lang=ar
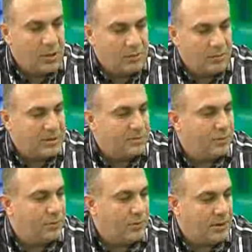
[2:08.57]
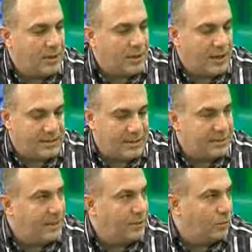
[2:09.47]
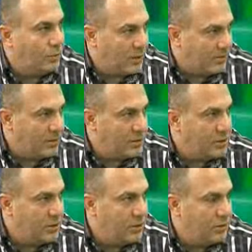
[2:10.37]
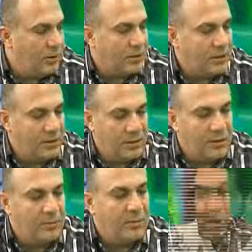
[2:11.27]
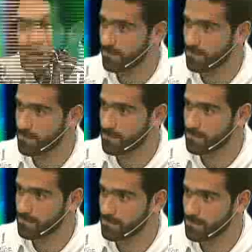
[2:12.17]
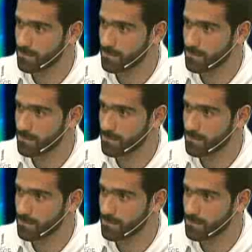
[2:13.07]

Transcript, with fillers: بالفوتسال وعندك حسن زيتون كمان جديد واكيد ما ننسى لاعبين تمول